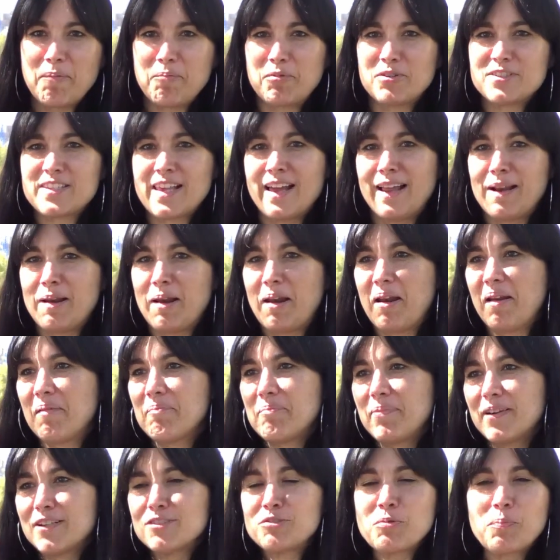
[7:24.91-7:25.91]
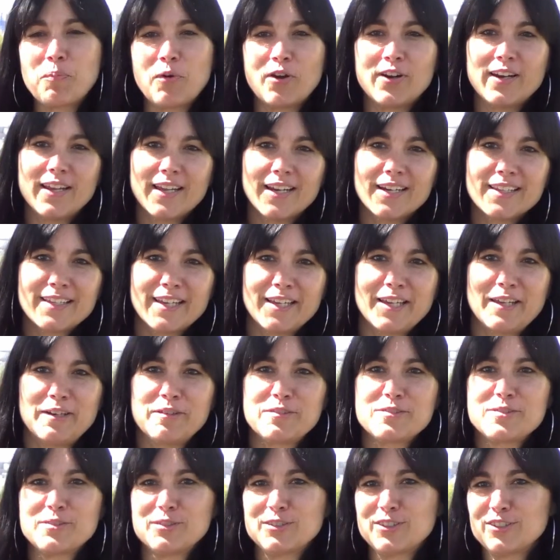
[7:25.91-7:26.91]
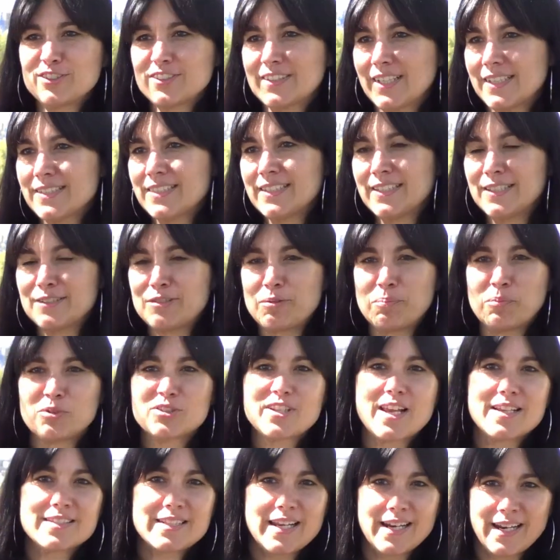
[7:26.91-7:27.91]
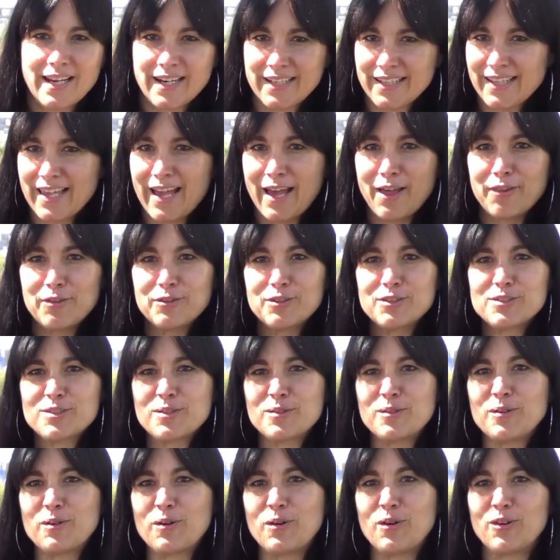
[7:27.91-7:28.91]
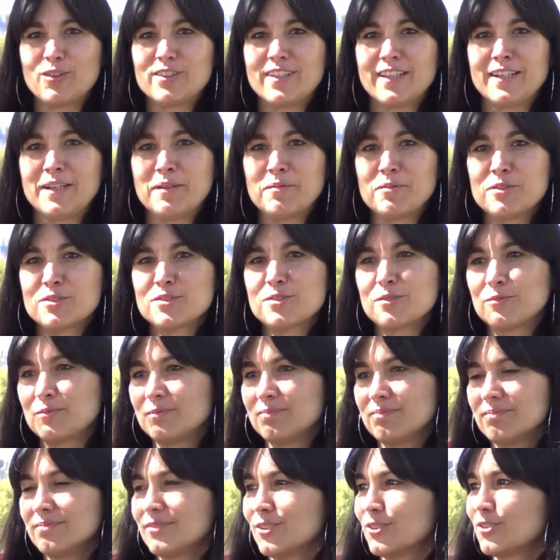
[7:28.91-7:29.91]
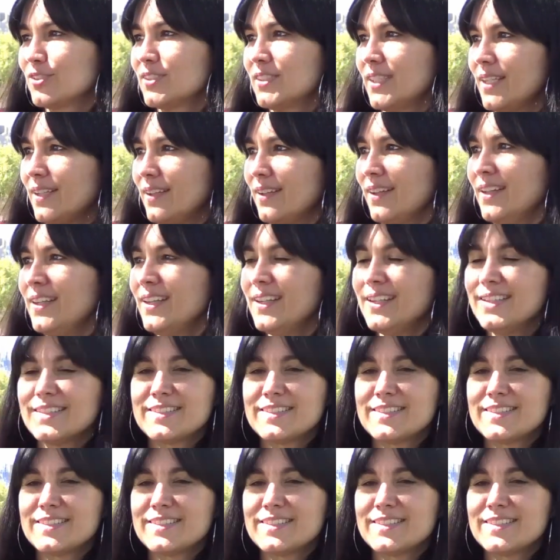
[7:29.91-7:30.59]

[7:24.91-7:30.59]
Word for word: pues al presuponer que nosotros casi que somos asalariados o, tenemos, no sé,